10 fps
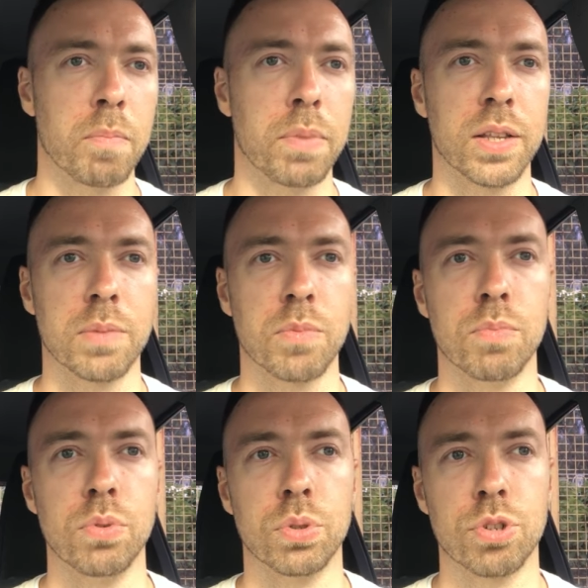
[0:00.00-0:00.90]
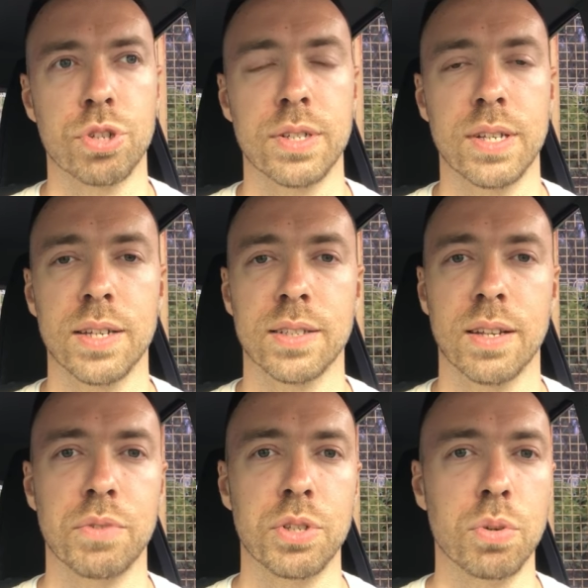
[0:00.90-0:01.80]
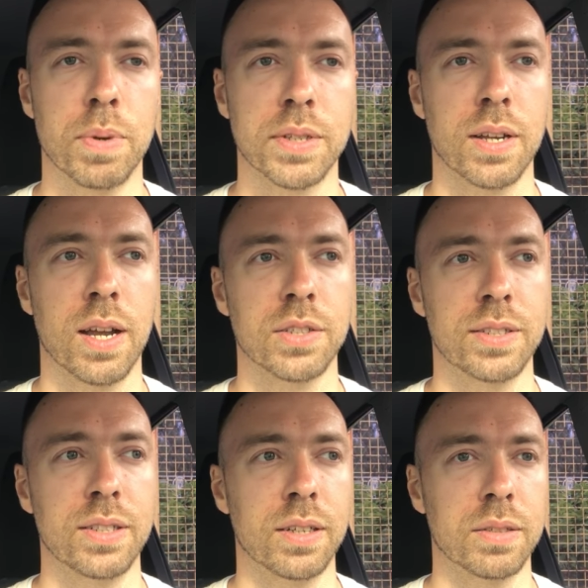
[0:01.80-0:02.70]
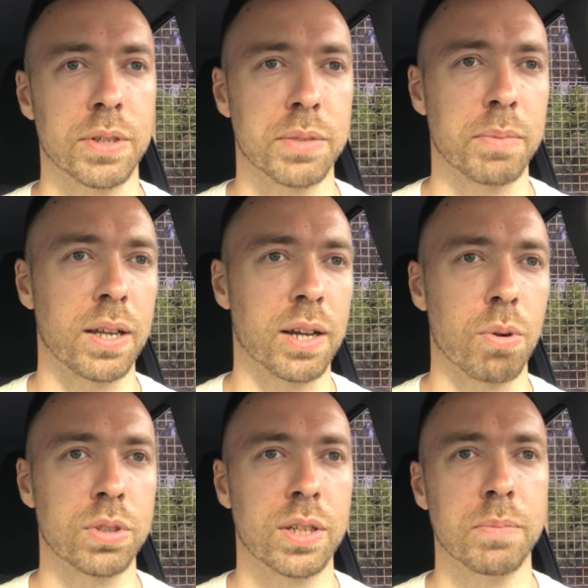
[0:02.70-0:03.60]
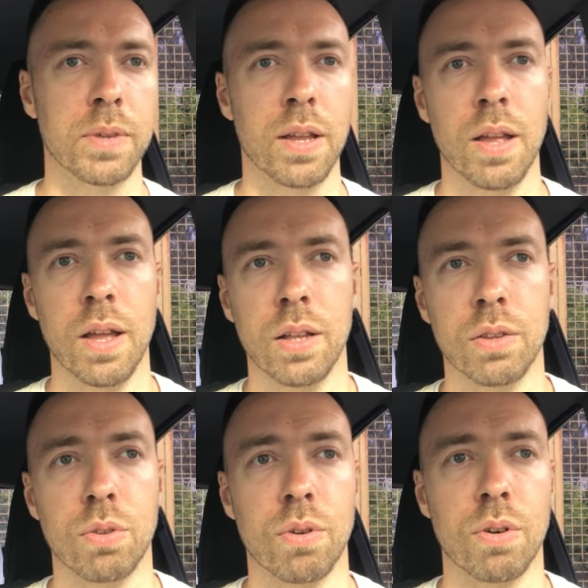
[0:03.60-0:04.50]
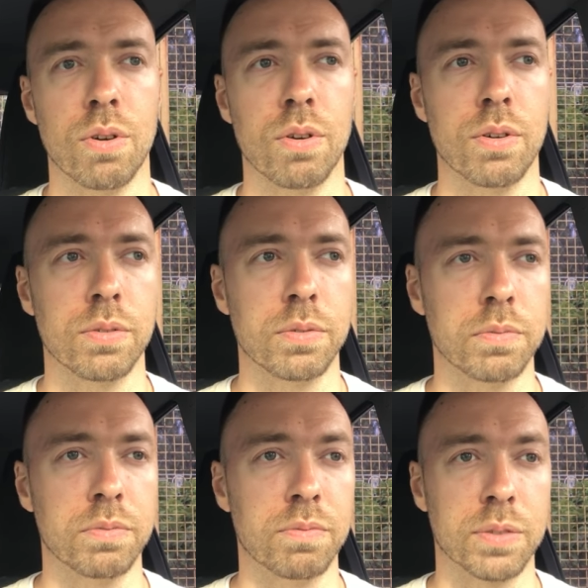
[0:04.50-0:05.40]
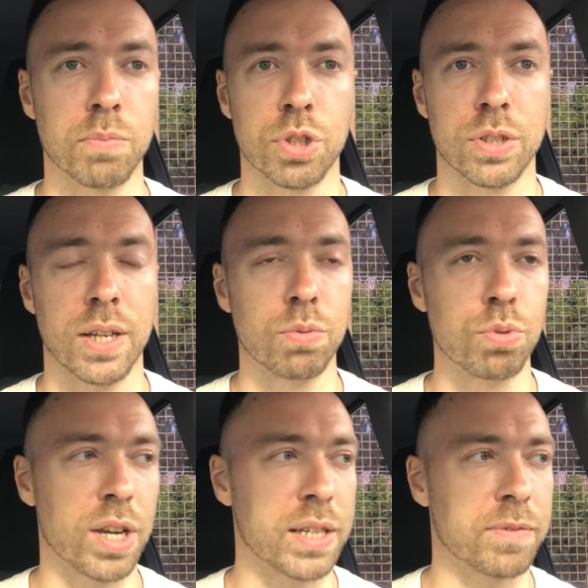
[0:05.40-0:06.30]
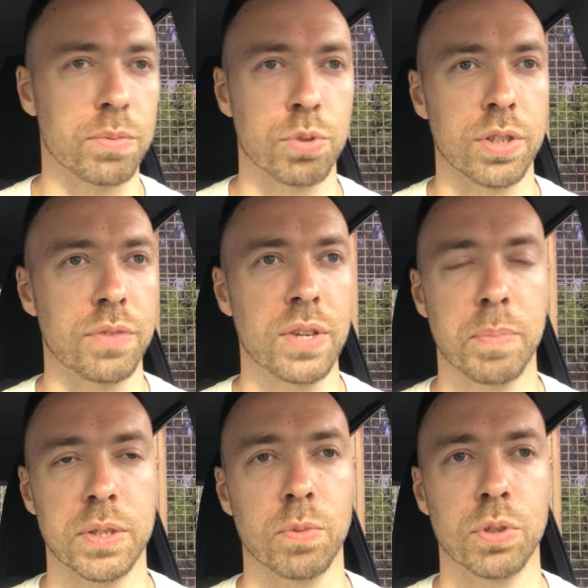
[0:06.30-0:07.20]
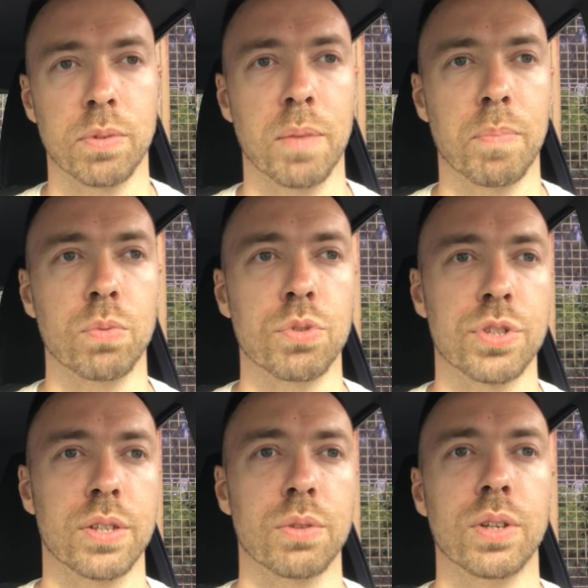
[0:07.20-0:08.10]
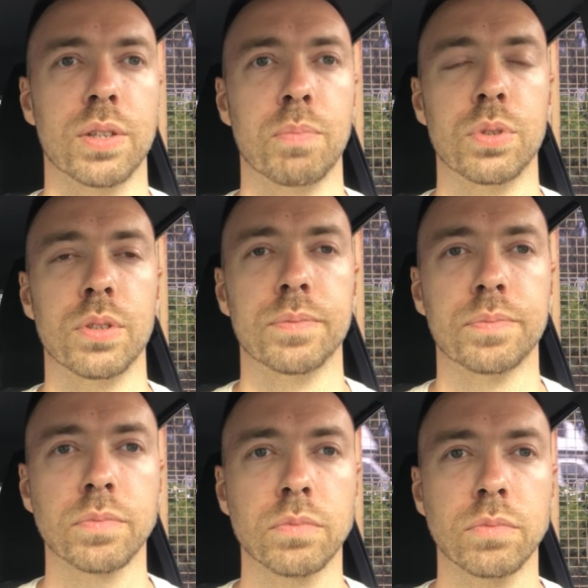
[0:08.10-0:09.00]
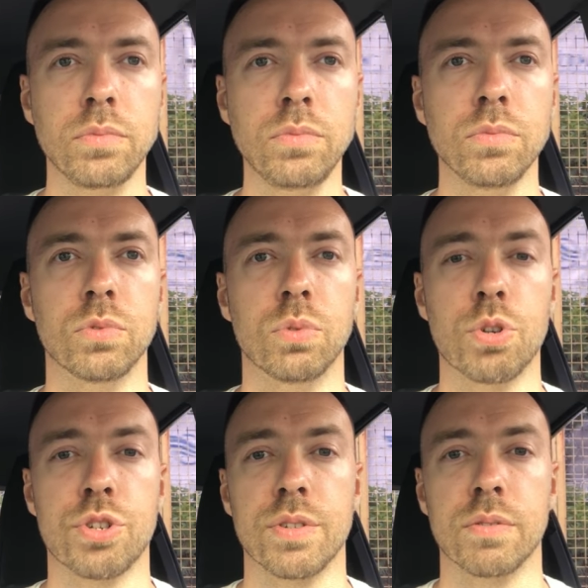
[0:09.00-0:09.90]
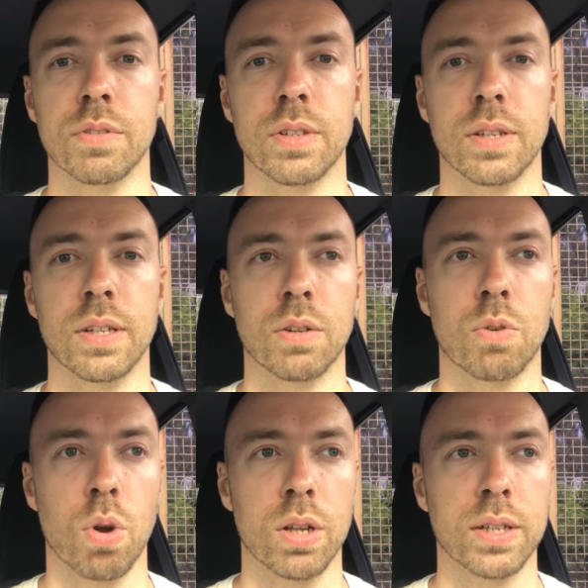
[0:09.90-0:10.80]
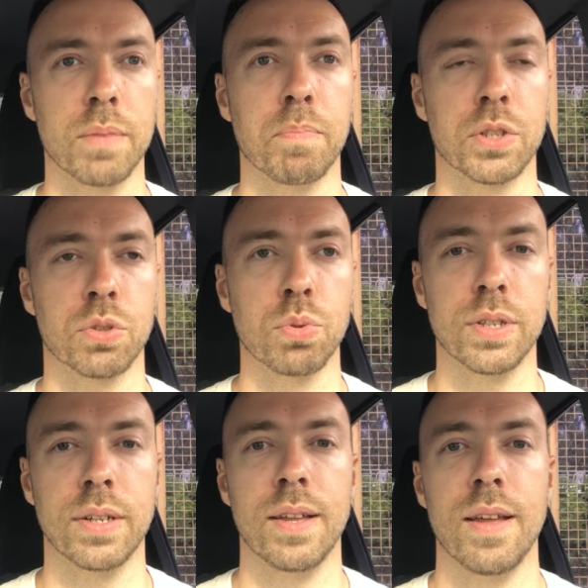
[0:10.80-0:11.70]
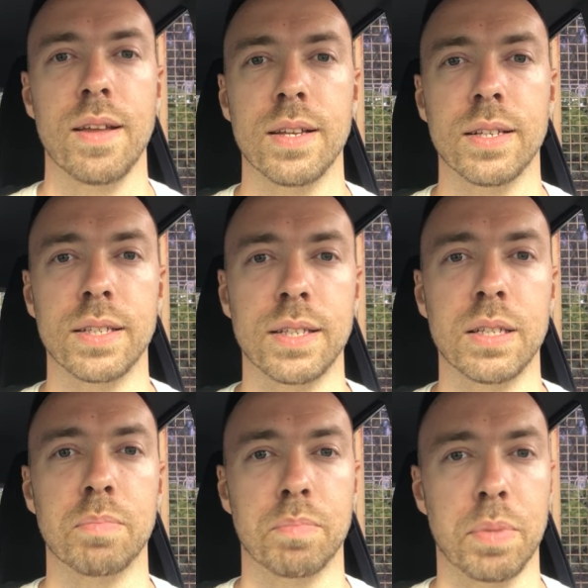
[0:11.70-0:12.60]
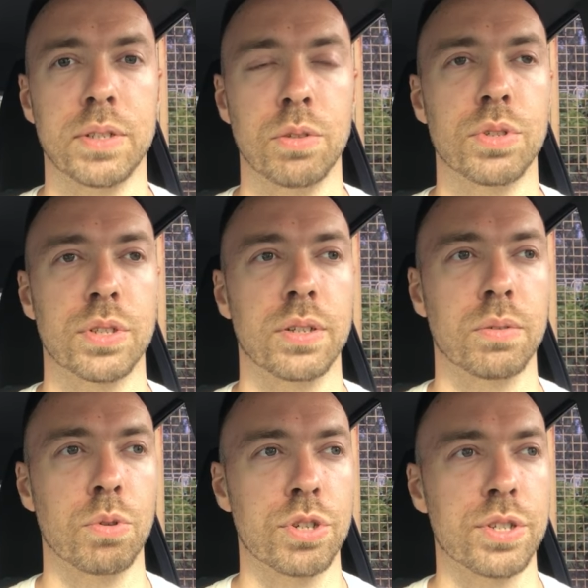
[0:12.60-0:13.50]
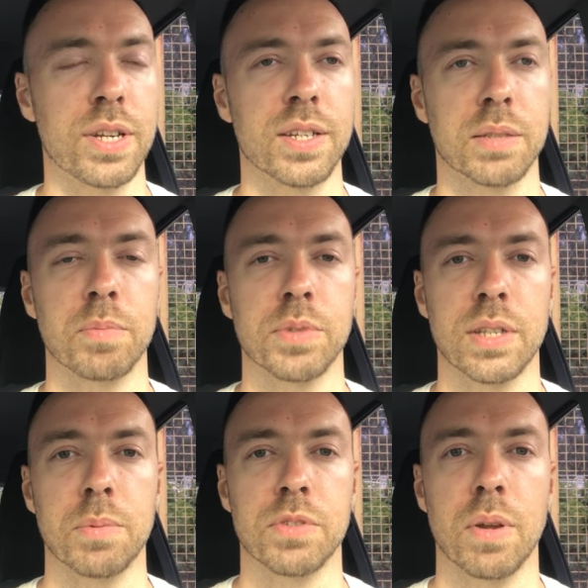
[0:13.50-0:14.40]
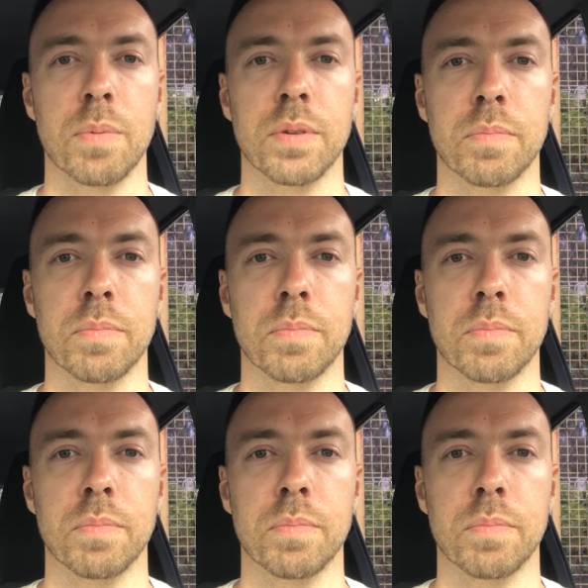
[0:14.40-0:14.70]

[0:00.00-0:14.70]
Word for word: поэтому будет очень интересно, видео постараюсь сделать максимально коротким, но, возможно, одну часть, возможно, две, посмотрим, как получится, но это будет очень коротко, по сути, и поделюсь очень интересными местами с вами.